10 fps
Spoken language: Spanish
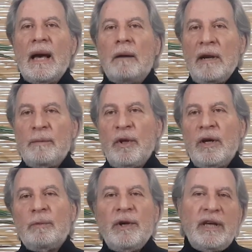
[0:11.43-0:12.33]
Hablemos
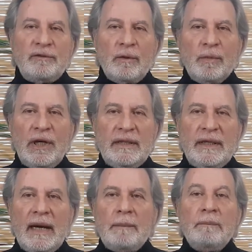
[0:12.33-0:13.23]
de comunicación
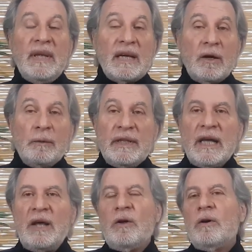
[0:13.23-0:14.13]
política. Mi
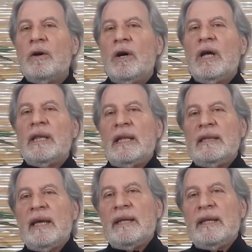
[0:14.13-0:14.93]
recomendado del día